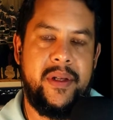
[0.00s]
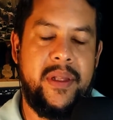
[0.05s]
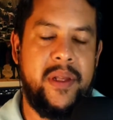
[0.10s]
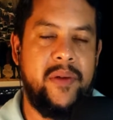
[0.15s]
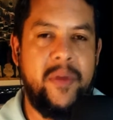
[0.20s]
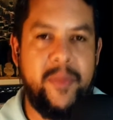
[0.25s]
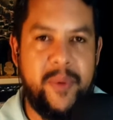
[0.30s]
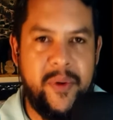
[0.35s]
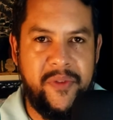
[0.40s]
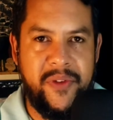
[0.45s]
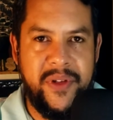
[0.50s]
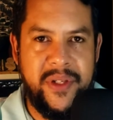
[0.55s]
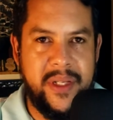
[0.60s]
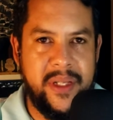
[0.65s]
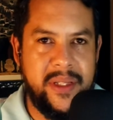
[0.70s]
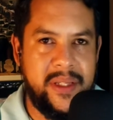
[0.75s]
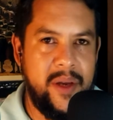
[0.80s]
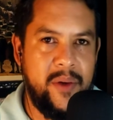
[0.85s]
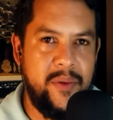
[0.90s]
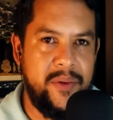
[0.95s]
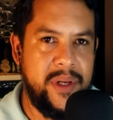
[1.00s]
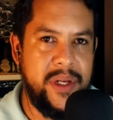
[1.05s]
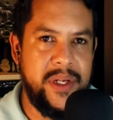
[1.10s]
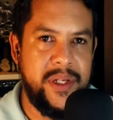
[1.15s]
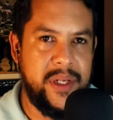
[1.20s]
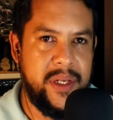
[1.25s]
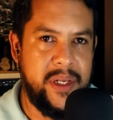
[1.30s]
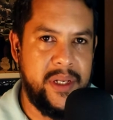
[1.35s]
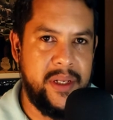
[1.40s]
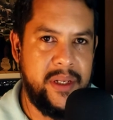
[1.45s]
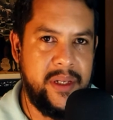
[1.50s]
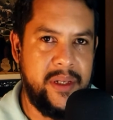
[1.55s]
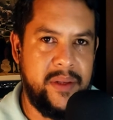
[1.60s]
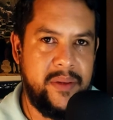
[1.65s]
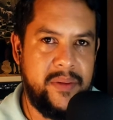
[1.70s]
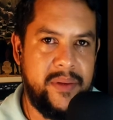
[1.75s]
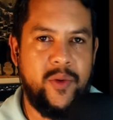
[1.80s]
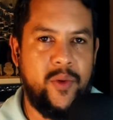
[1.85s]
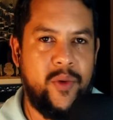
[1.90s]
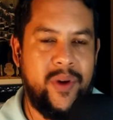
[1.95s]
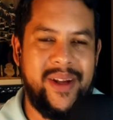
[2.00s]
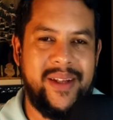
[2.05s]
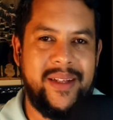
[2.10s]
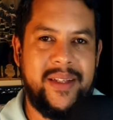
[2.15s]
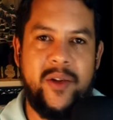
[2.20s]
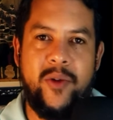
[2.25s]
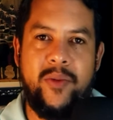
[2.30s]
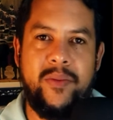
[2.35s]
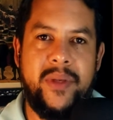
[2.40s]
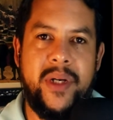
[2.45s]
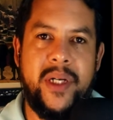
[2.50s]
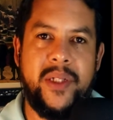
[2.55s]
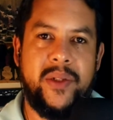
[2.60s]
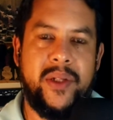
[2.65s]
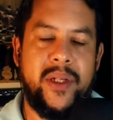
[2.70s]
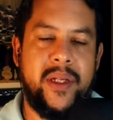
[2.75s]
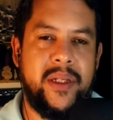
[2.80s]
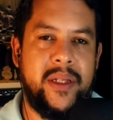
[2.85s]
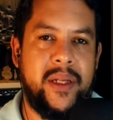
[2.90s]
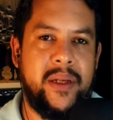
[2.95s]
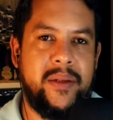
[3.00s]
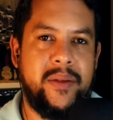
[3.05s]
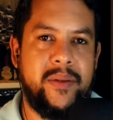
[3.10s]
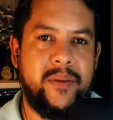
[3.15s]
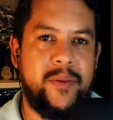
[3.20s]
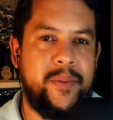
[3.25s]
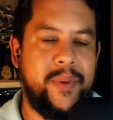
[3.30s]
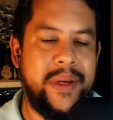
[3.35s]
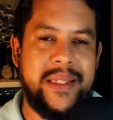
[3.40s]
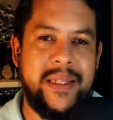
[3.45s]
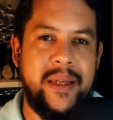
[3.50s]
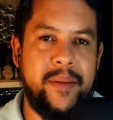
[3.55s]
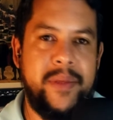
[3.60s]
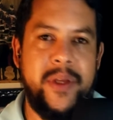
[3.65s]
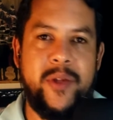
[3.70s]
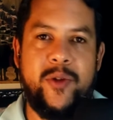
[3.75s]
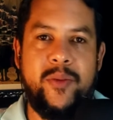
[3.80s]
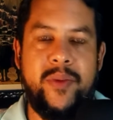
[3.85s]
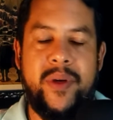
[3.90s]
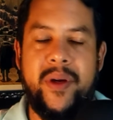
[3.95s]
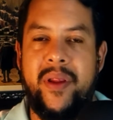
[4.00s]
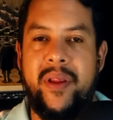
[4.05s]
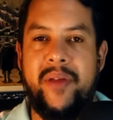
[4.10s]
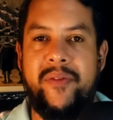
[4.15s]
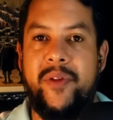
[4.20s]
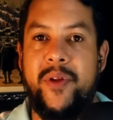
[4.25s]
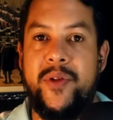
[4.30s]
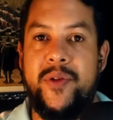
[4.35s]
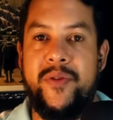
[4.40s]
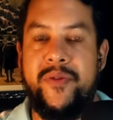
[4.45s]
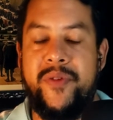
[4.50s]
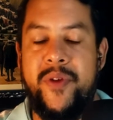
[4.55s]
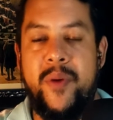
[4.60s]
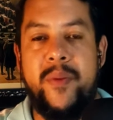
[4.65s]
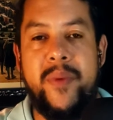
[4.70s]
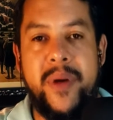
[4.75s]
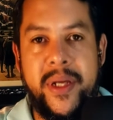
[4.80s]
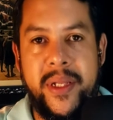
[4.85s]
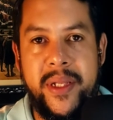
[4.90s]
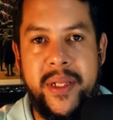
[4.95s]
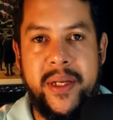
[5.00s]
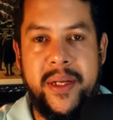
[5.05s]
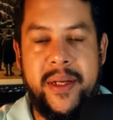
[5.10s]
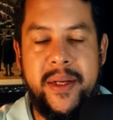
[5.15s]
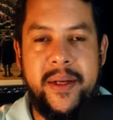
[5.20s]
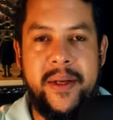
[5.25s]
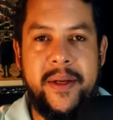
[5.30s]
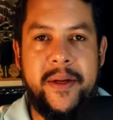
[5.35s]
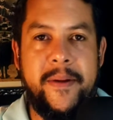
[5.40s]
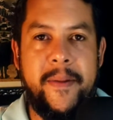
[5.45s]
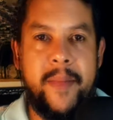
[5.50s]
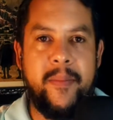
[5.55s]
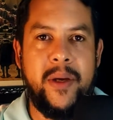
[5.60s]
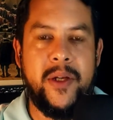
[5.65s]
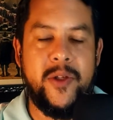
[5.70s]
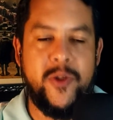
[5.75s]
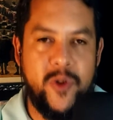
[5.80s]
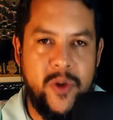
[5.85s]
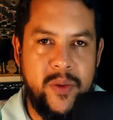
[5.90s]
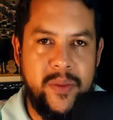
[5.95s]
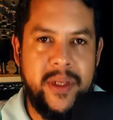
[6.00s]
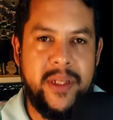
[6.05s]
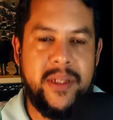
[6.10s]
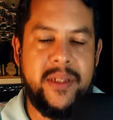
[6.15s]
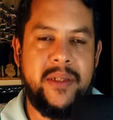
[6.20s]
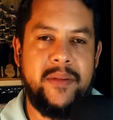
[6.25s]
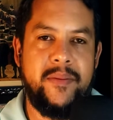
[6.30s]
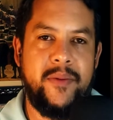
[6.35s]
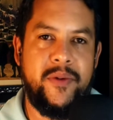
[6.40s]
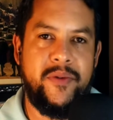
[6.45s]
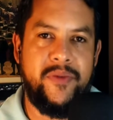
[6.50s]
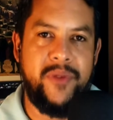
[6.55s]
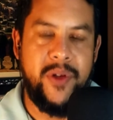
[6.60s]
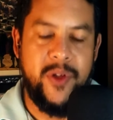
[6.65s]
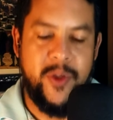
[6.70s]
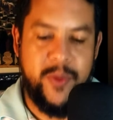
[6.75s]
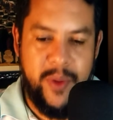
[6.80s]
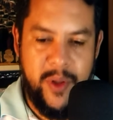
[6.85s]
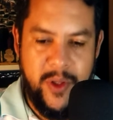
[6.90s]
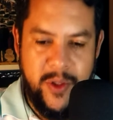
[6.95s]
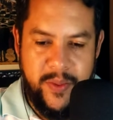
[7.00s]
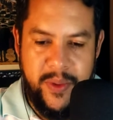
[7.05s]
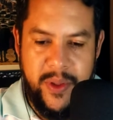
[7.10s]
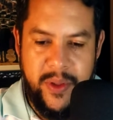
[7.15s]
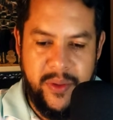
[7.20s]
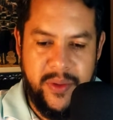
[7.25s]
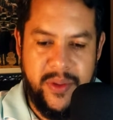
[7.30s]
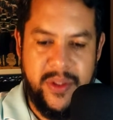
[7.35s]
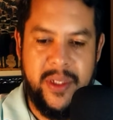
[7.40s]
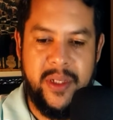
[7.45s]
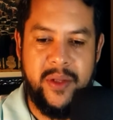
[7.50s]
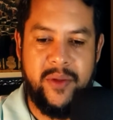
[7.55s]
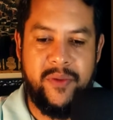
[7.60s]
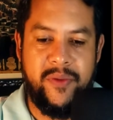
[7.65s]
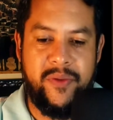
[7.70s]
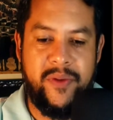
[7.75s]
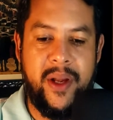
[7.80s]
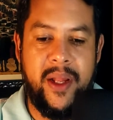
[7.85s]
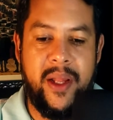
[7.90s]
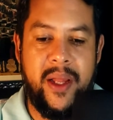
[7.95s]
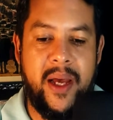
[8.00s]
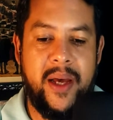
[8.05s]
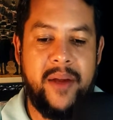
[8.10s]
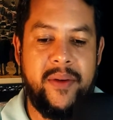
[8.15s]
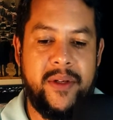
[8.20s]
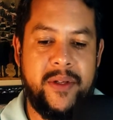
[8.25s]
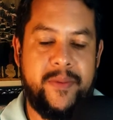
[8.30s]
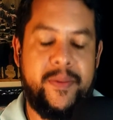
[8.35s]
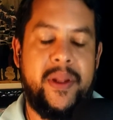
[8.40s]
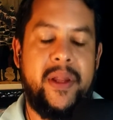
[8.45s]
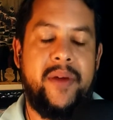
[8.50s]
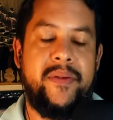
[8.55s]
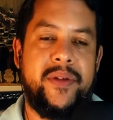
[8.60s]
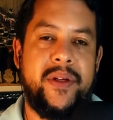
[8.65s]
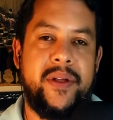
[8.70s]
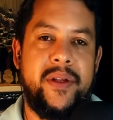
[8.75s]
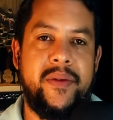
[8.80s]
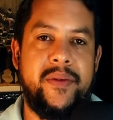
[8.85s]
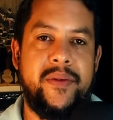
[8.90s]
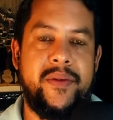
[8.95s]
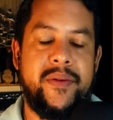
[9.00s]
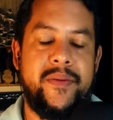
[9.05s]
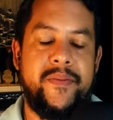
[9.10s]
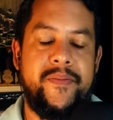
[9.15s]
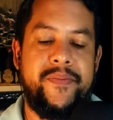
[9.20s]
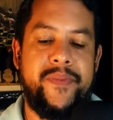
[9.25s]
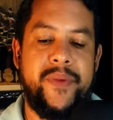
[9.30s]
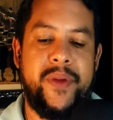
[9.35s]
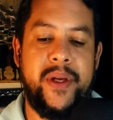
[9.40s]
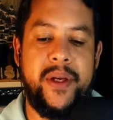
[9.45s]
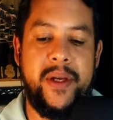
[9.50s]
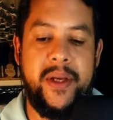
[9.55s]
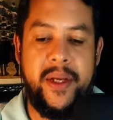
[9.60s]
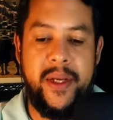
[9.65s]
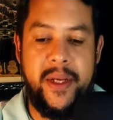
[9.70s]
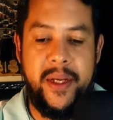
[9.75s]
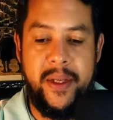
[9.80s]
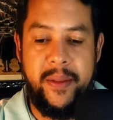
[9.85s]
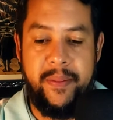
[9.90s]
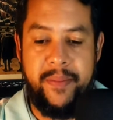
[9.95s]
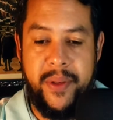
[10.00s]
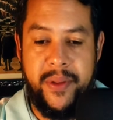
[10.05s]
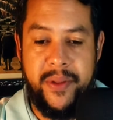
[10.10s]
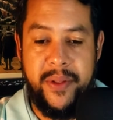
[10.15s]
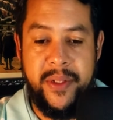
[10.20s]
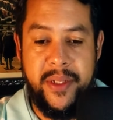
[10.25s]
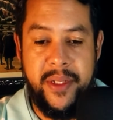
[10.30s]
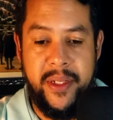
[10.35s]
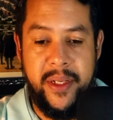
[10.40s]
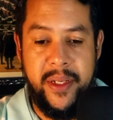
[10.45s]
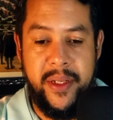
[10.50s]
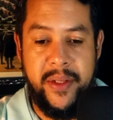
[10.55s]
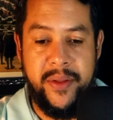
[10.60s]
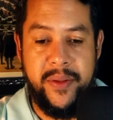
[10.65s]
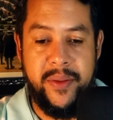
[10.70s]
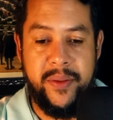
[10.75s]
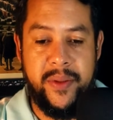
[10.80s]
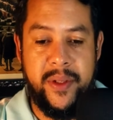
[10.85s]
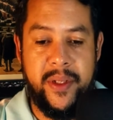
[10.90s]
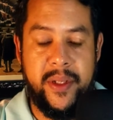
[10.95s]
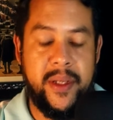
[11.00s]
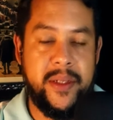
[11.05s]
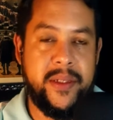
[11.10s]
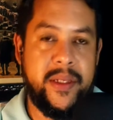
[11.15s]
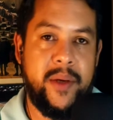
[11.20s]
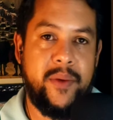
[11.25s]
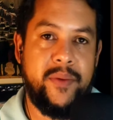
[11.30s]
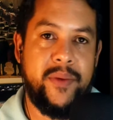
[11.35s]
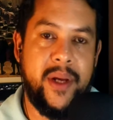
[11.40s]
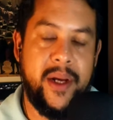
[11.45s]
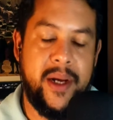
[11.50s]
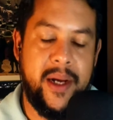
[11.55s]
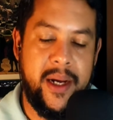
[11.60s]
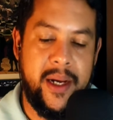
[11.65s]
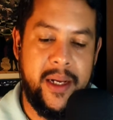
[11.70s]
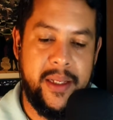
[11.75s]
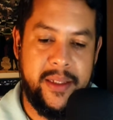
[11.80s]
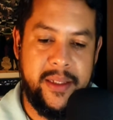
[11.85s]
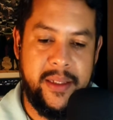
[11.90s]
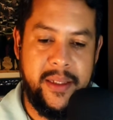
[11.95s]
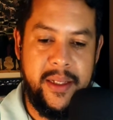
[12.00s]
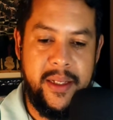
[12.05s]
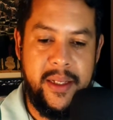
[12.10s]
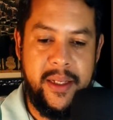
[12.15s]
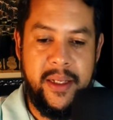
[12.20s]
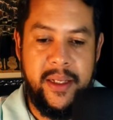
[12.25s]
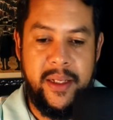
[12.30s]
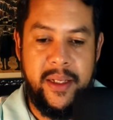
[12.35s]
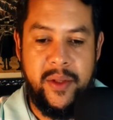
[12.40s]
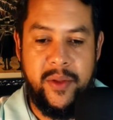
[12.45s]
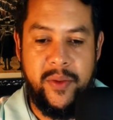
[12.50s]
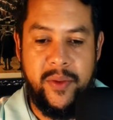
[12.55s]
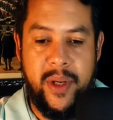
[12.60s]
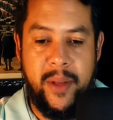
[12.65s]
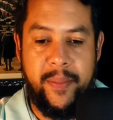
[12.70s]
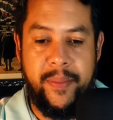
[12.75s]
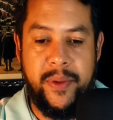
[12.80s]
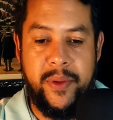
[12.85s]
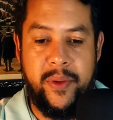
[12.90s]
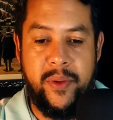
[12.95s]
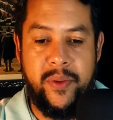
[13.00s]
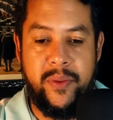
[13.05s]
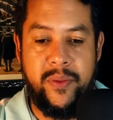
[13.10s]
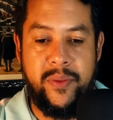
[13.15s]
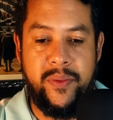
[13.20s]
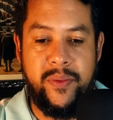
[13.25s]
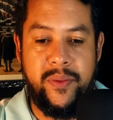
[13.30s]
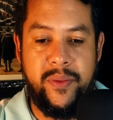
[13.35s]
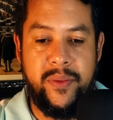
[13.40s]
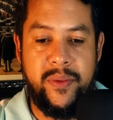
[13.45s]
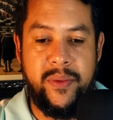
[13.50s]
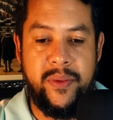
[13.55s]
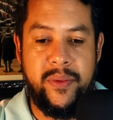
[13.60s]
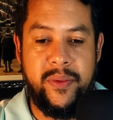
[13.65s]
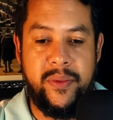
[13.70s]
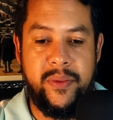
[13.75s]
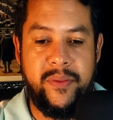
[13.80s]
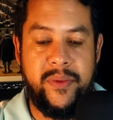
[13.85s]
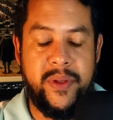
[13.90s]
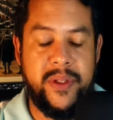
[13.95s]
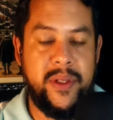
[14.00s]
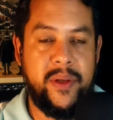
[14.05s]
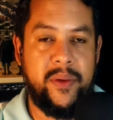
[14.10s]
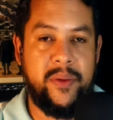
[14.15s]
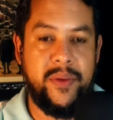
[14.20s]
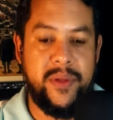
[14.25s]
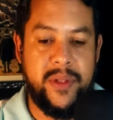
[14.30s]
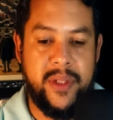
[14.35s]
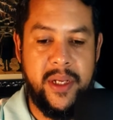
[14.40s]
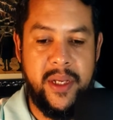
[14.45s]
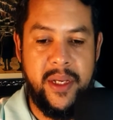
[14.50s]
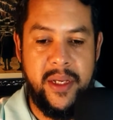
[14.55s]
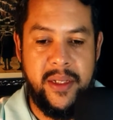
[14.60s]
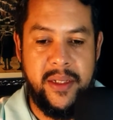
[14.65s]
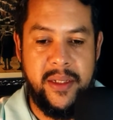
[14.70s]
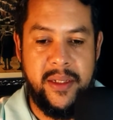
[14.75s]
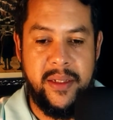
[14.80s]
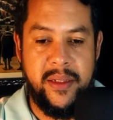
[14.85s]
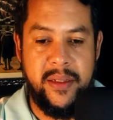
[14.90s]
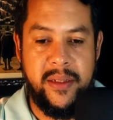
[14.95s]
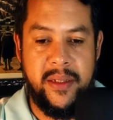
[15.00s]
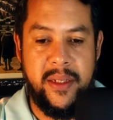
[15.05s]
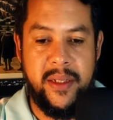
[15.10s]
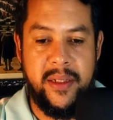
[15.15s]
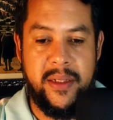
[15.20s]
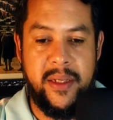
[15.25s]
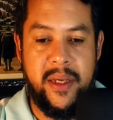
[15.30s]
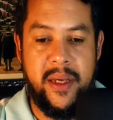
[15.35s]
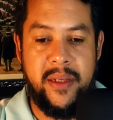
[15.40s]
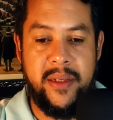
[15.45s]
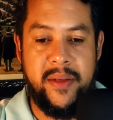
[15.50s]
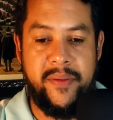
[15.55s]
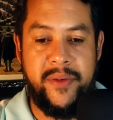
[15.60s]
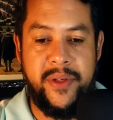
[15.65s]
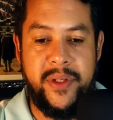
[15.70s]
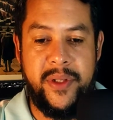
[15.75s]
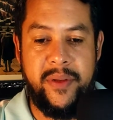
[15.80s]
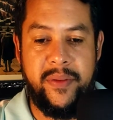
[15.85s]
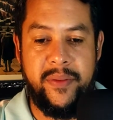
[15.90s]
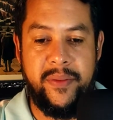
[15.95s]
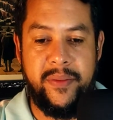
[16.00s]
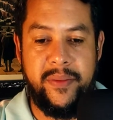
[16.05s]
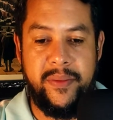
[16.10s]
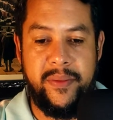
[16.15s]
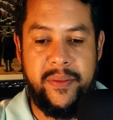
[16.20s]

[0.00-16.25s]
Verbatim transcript: Que nenhuma profecia tem origem no coração humano, na, na, no pensamento humano, na filosofia humana, mas homens, movidos pelo Espírito Santo, falaram as palavras de Deus. Né? Pedro ensina isso né, na segunda carta, no capítulo 1, versículos 3, 16 a 21.